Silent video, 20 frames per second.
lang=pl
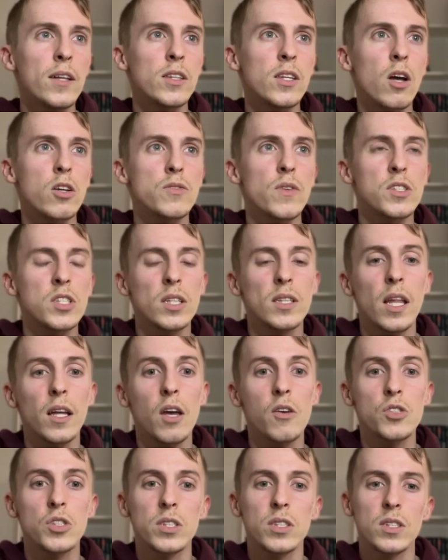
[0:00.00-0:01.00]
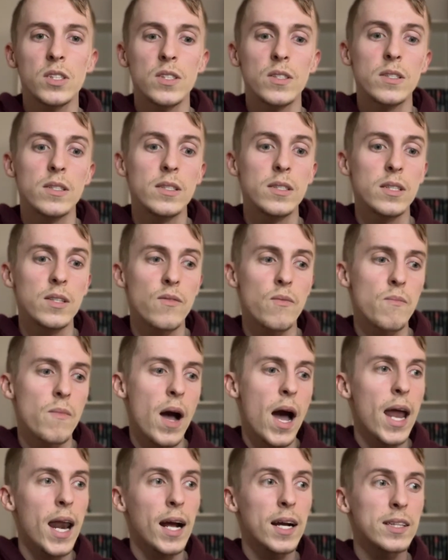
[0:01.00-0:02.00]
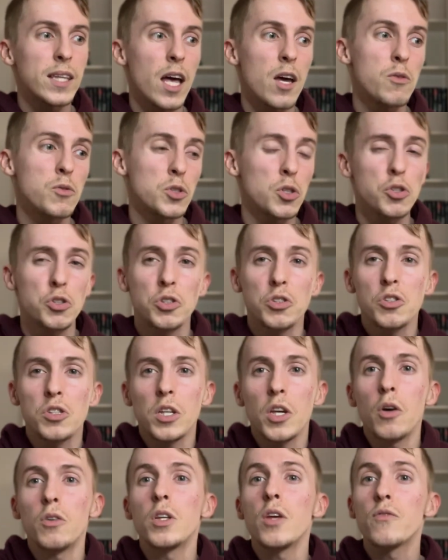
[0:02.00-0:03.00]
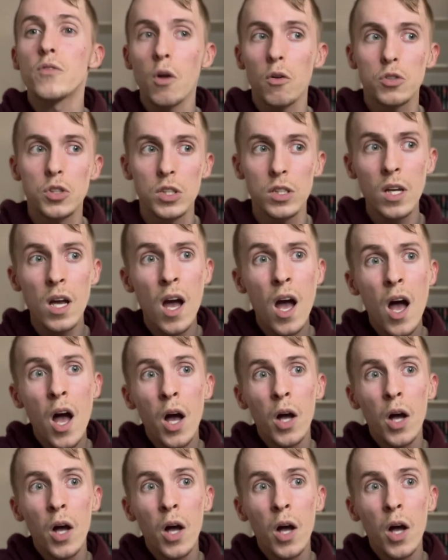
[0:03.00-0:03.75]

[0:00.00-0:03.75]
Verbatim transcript: nie odzwierciedla jakiegoś e, nie wiem, charakteru, czy coś, czy coś takiego nie wnosi,